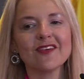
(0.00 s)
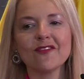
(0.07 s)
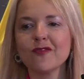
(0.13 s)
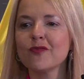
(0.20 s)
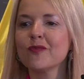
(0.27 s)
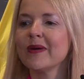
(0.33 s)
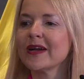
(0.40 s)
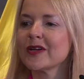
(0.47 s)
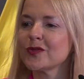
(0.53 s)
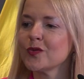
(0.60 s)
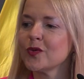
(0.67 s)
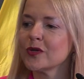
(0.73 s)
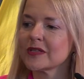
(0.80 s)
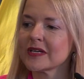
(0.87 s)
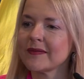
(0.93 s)
de fumar
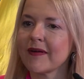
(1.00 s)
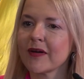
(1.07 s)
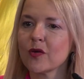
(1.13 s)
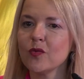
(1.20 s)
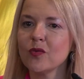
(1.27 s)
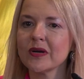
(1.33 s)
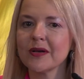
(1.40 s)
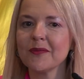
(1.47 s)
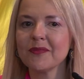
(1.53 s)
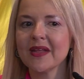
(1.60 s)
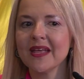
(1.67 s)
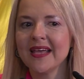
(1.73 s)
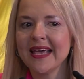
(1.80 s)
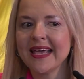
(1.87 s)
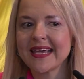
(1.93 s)
tu otra vacuna,
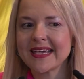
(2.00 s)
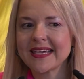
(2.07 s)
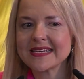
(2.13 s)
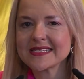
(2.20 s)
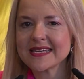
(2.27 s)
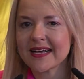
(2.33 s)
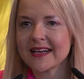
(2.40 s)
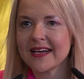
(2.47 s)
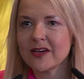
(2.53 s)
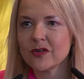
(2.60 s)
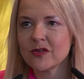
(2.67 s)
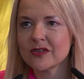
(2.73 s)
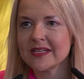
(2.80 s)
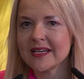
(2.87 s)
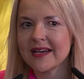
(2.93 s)
que
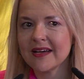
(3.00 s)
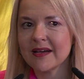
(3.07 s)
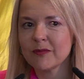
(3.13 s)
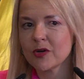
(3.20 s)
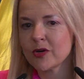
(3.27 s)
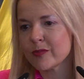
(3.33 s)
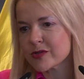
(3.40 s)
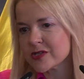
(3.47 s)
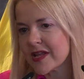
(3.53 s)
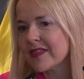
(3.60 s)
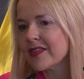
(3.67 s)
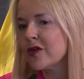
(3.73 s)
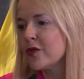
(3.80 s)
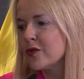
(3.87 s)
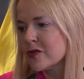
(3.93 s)
sacaron ya, bueno, pues
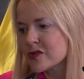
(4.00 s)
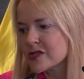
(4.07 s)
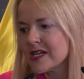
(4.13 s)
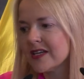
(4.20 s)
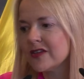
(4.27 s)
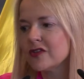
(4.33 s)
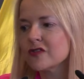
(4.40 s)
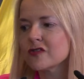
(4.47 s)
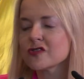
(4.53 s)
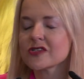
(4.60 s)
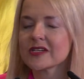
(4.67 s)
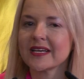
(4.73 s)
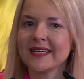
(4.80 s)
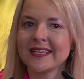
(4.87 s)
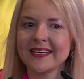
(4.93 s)
hace unos
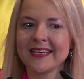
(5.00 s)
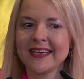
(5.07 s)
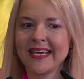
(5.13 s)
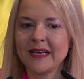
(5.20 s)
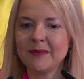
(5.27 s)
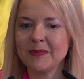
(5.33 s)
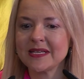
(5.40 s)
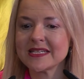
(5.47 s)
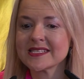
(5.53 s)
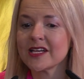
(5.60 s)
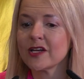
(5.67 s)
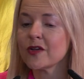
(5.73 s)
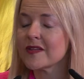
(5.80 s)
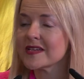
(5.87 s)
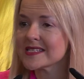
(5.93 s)
años eh, el
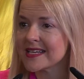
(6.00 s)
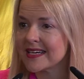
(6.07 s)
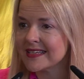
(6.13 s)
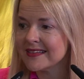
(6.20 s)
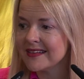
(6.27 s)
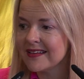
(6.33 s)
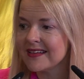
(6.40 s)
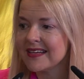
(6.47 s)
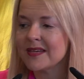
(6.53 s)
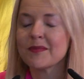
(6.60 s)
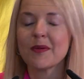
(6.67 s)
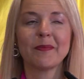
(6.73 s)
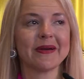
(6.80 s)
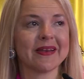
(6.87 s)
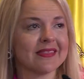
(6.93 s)
Ministerio de Sanidad y
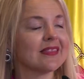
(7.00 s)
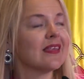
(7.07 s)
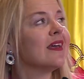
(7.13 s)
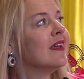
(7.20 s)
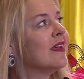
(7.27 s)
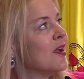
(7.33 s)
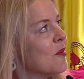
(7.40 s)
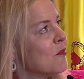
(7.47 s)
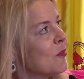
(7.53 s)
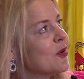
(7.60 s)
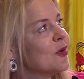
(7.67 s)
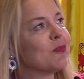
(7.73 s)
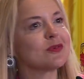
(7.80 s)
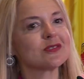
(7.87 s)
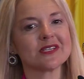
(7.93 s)
me parece,
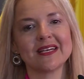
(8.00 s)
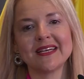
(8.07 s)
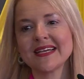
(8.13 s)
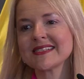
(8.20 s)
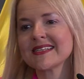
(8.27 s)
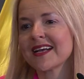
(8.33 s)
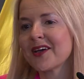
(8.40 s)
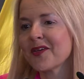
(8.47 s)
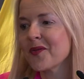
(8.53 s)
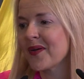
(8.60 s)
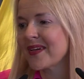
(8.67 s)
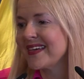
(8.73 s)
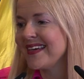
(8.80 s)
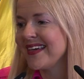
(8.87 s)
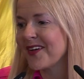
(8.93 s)
bueno, pues la he sacado
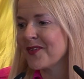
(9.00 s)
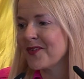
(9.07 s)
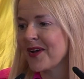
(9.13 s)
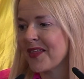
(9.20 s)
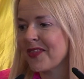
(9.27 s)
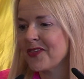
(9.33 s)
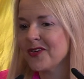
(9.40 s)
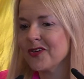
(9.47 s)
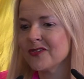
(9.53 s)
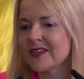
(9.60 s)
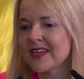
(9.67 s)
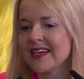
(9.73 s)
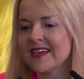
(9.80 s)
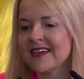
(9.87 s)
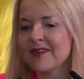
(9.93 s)
aquí a colación
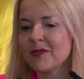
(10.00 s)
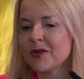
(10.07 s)
de,